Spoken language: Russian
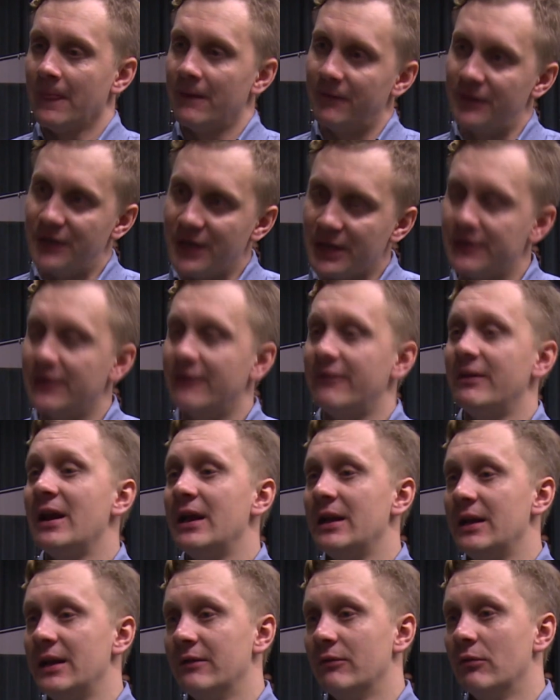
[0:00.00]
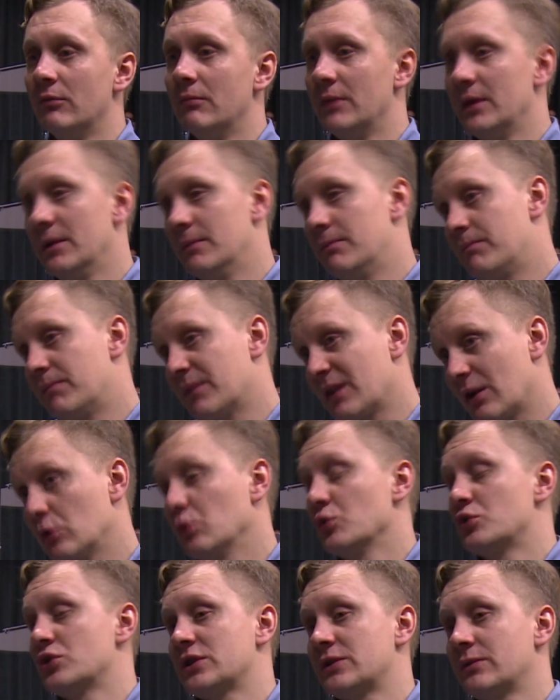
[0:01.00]
вдохновляли его, мы
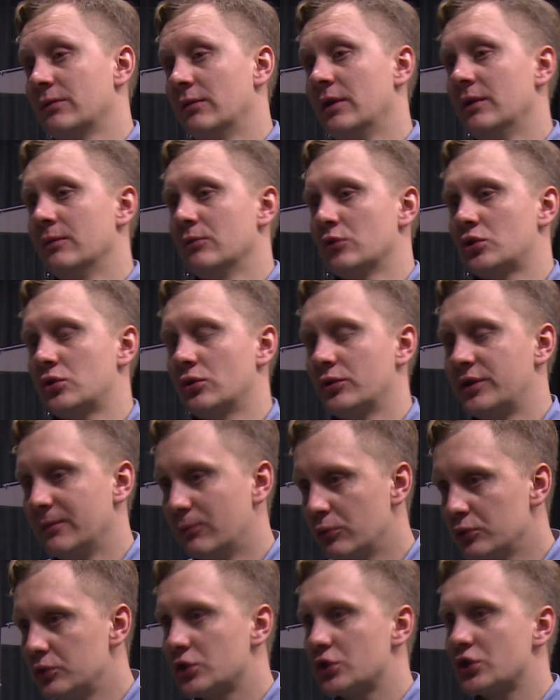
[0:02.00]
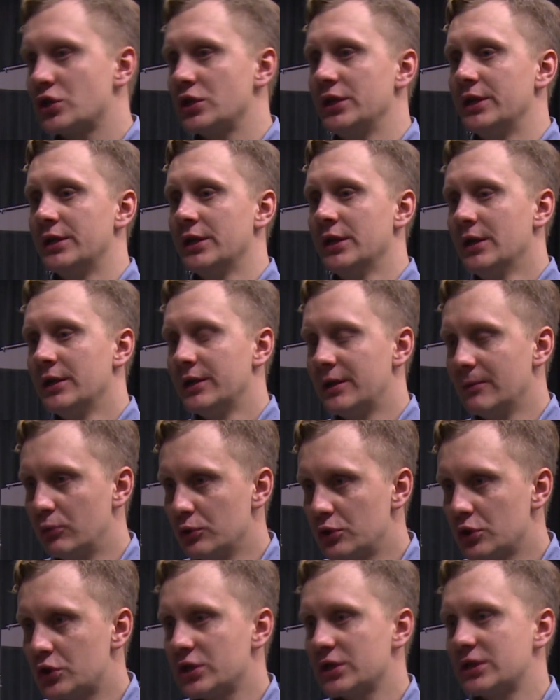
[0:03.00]
пророчествовали ему, что ты будешь жить, ты
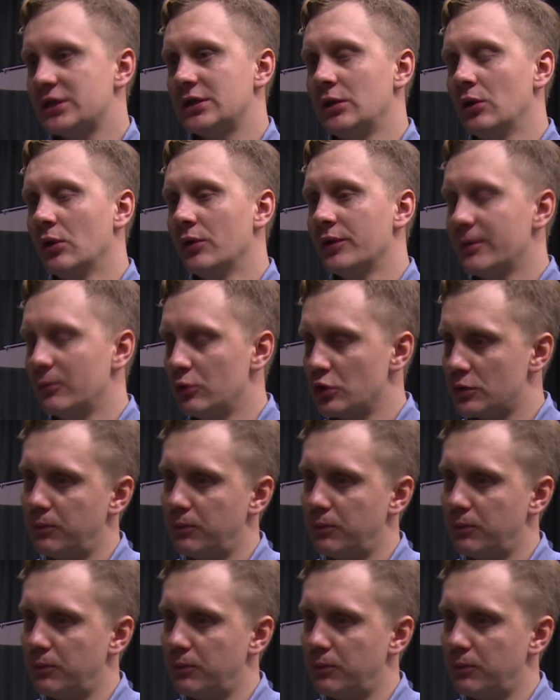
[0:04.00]
будешь исцелен, ты будешь